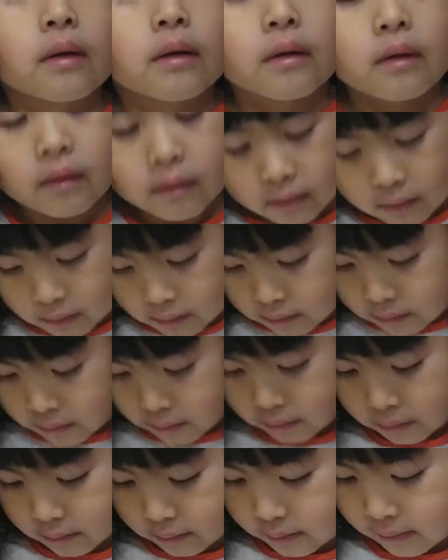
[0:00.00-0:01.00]
So mine
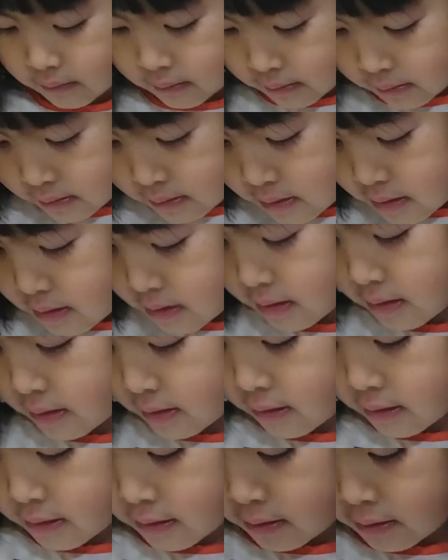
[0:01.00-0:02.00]
is still a bit
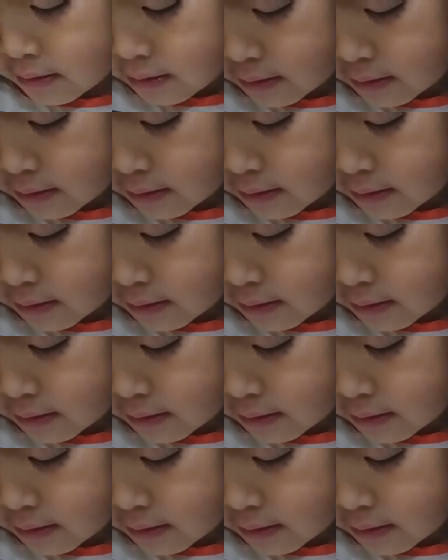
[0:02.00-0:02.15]
grainy, so